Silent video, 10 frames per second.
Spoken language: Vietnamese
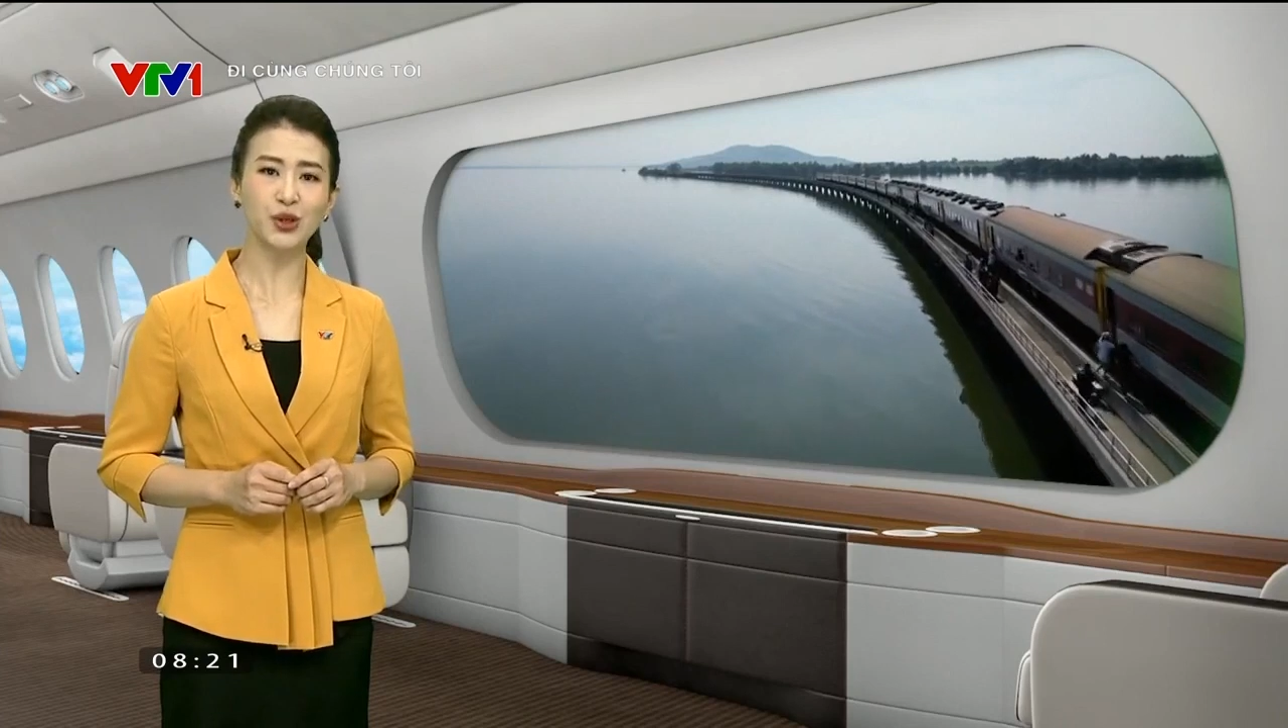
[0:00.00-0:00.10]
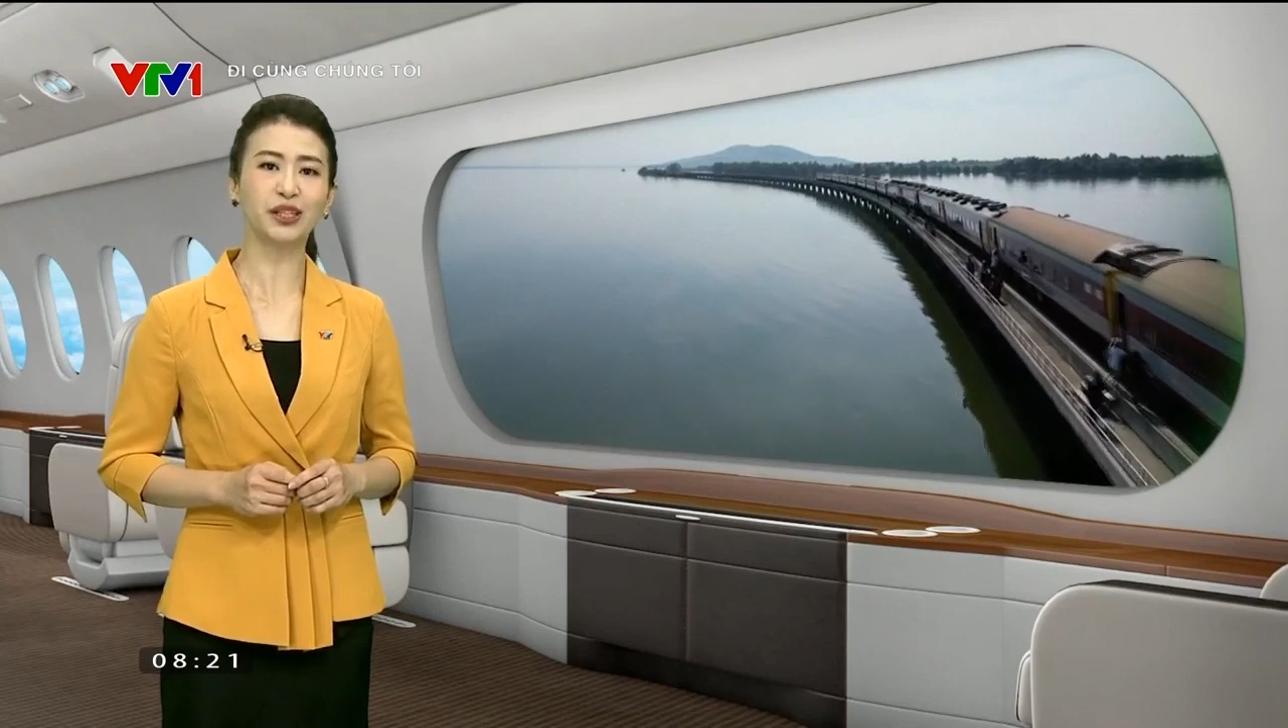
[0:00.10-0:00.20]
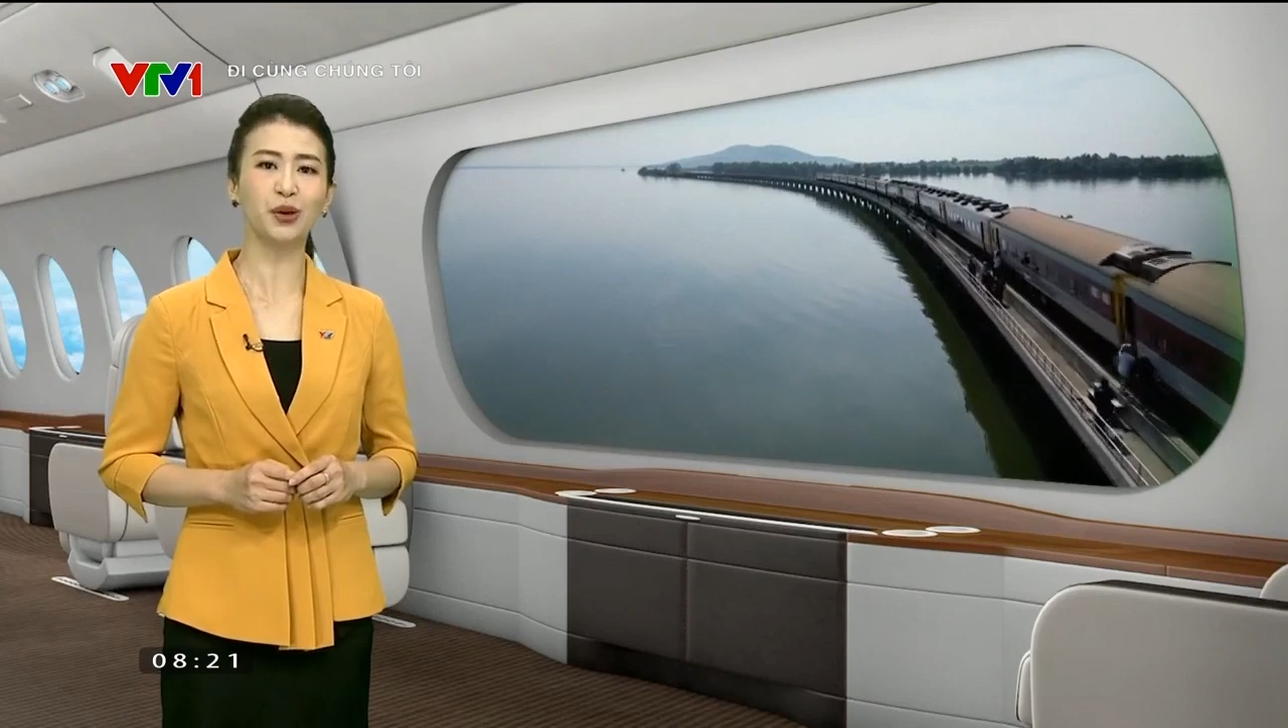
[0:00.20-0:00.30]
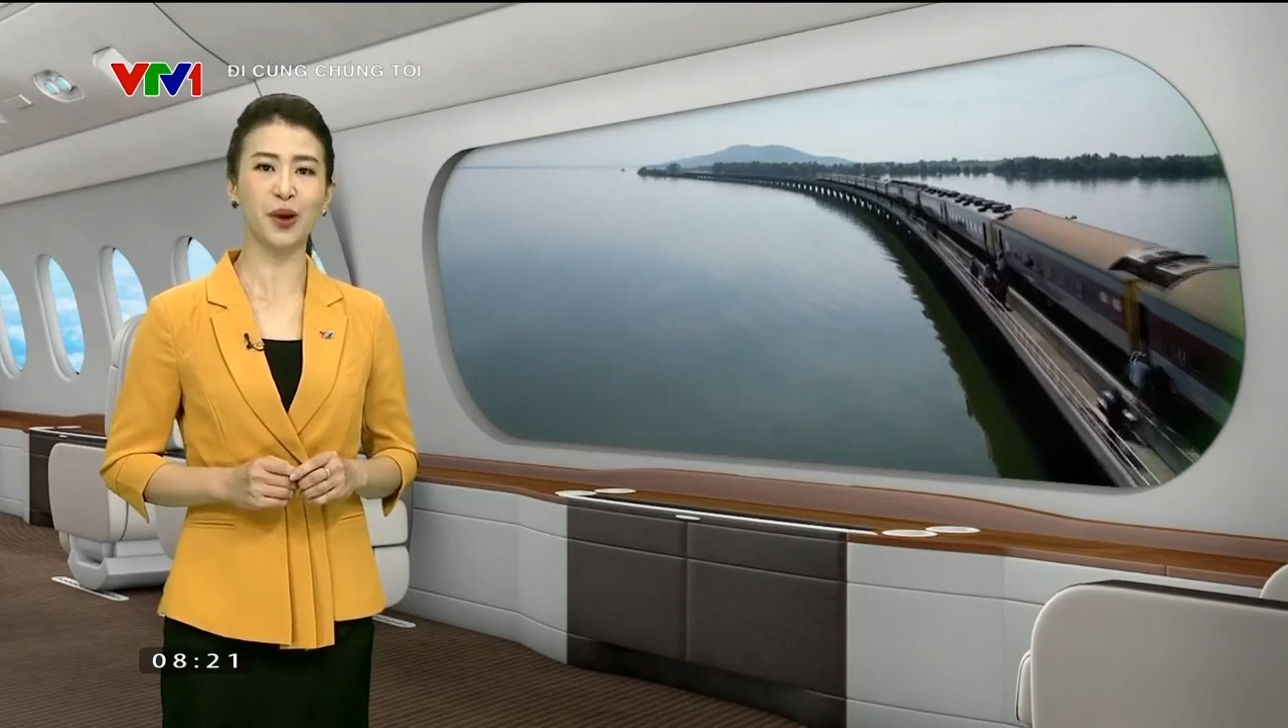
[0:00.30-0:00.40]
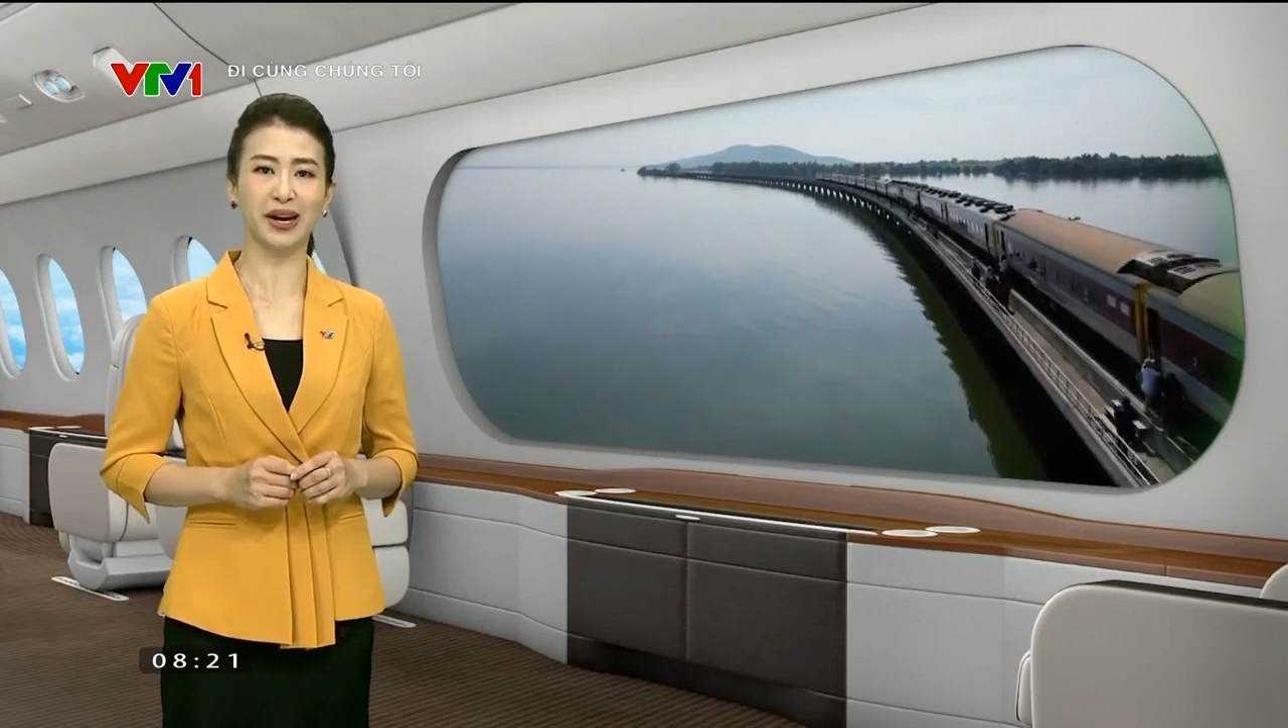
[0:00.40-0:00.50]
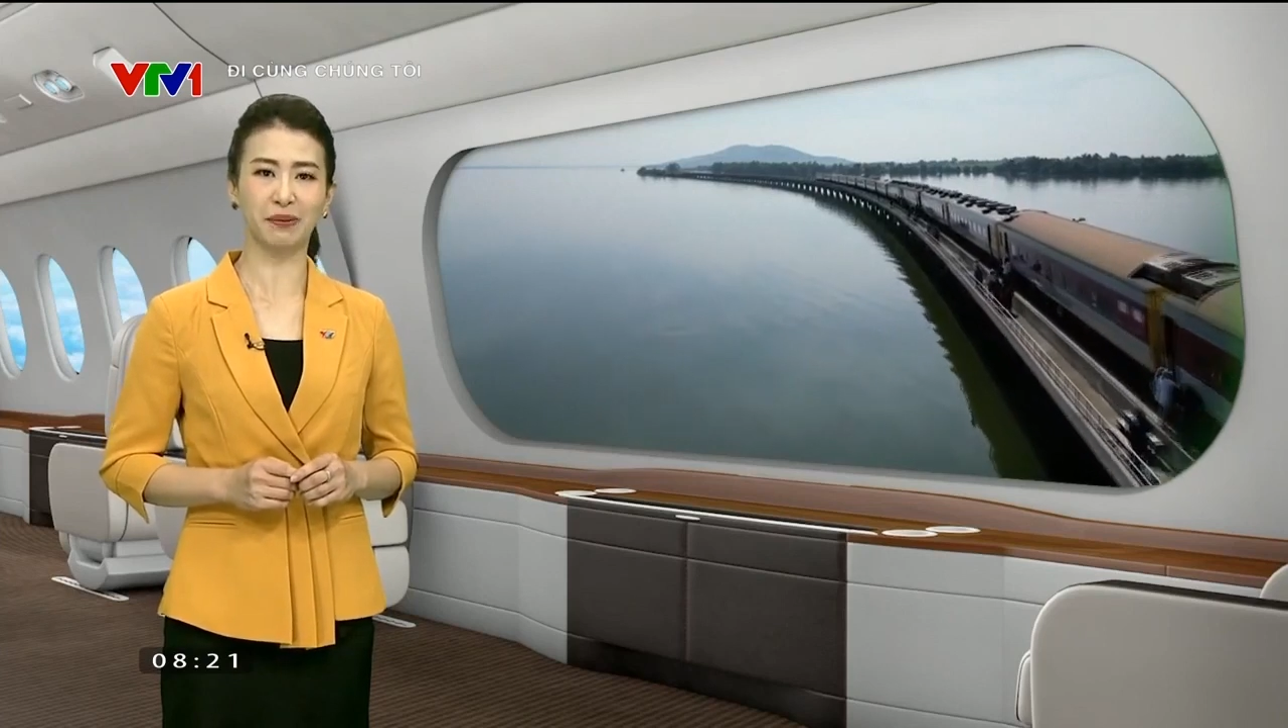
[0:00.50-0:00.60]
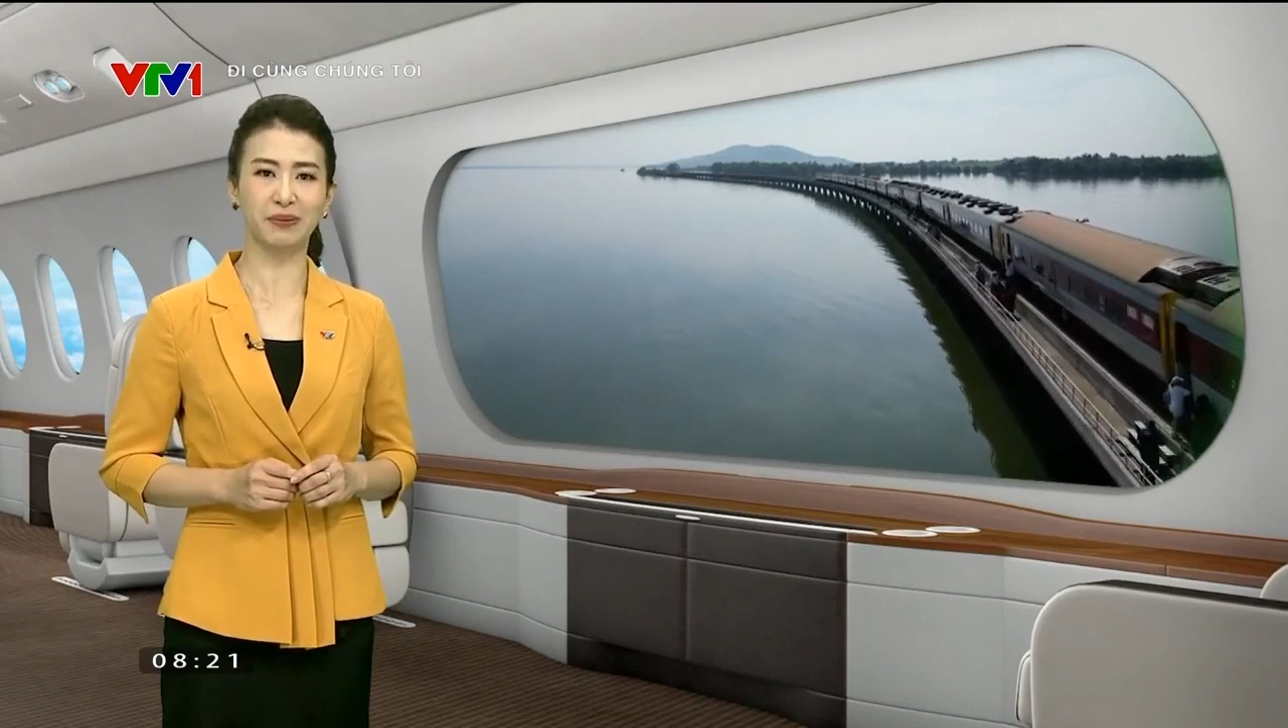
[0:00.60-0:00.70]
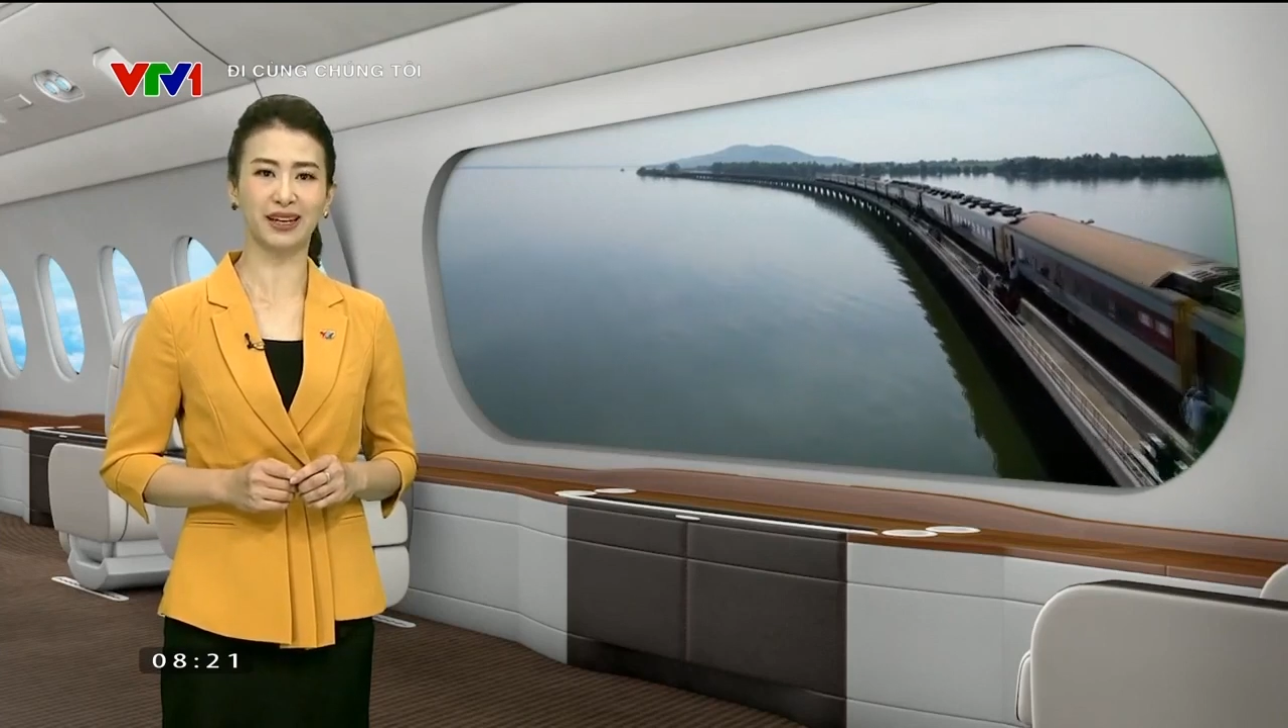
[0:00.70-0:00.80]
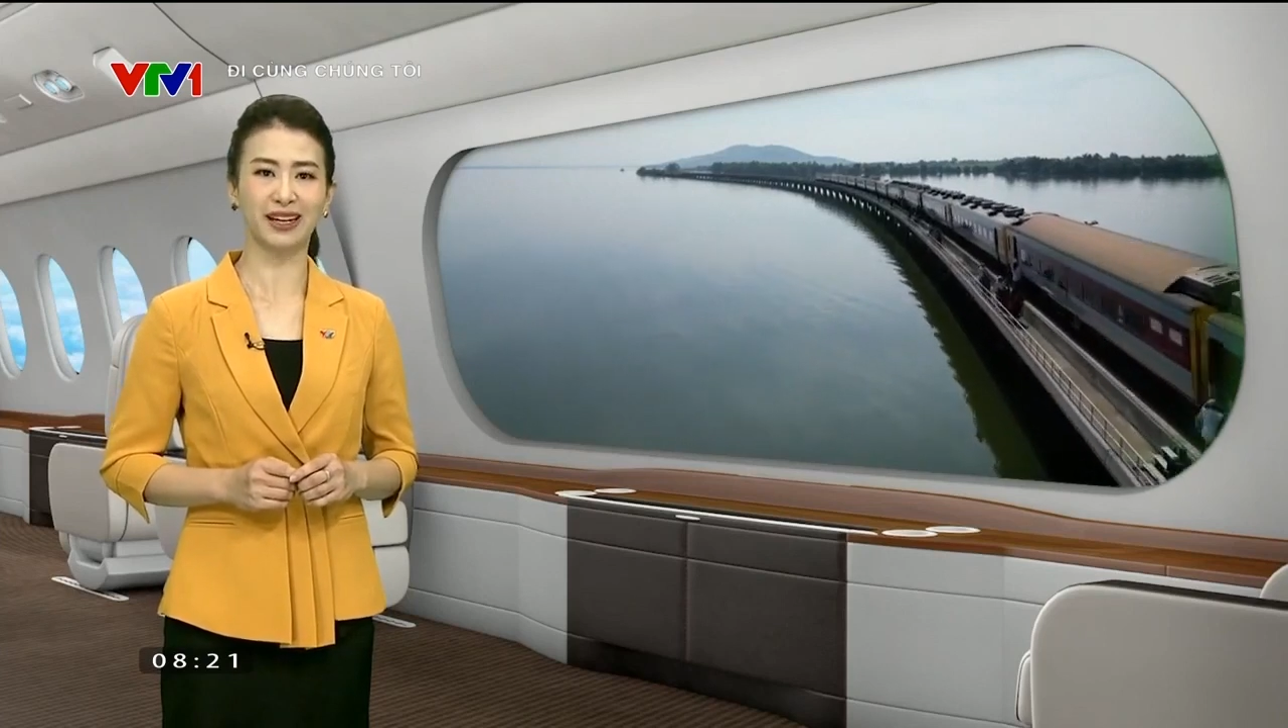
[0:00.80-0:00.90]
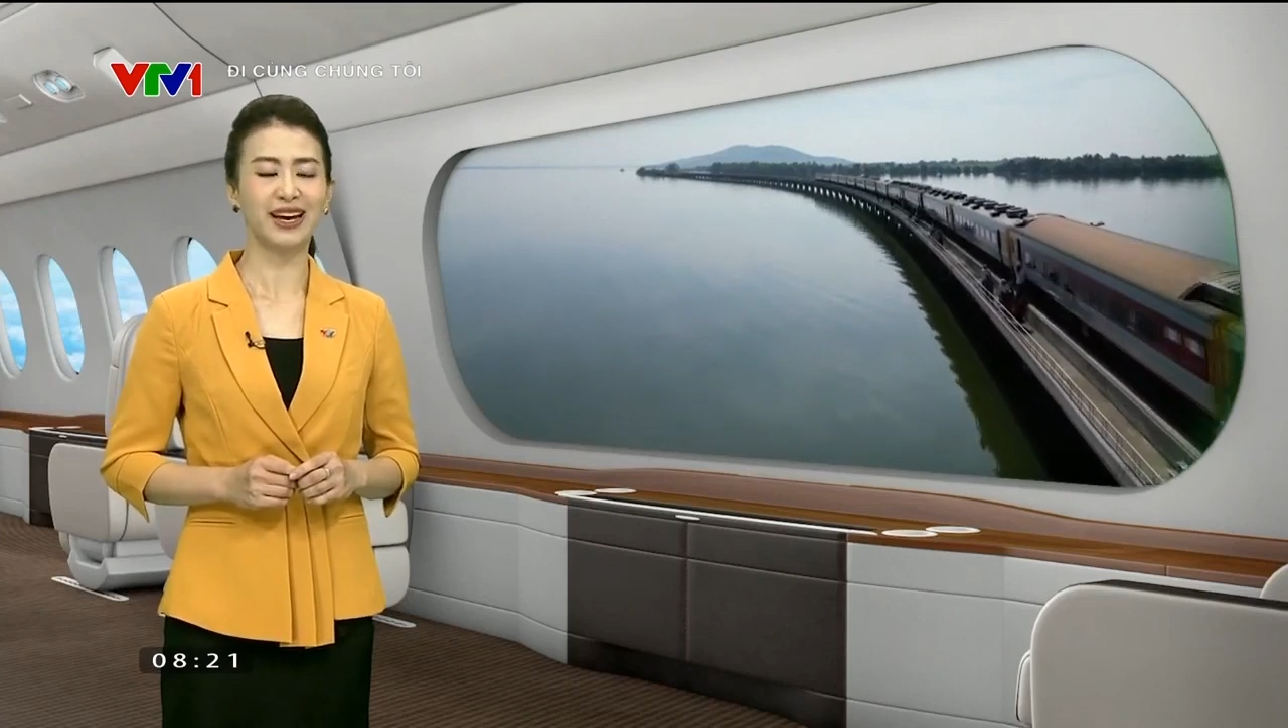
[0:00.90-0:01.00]
chuyến tàu hỏa đặc
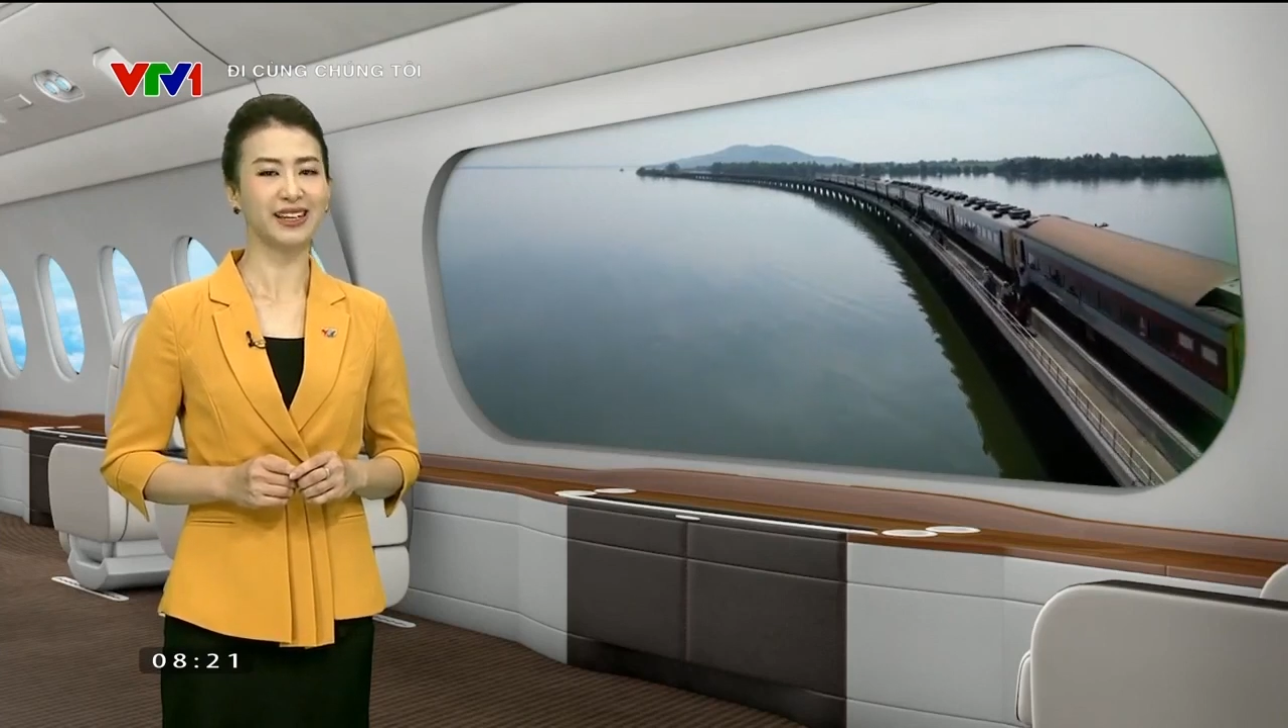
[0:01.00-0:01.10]
biệt